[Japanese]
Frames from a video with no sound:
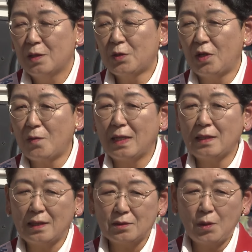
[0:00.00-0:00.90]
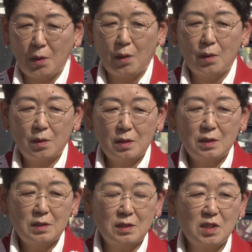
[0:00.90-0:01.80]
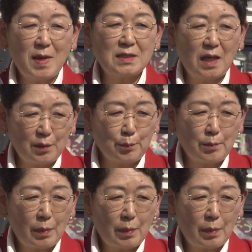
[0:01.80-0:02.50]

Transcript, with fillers: それはなんと石破さん、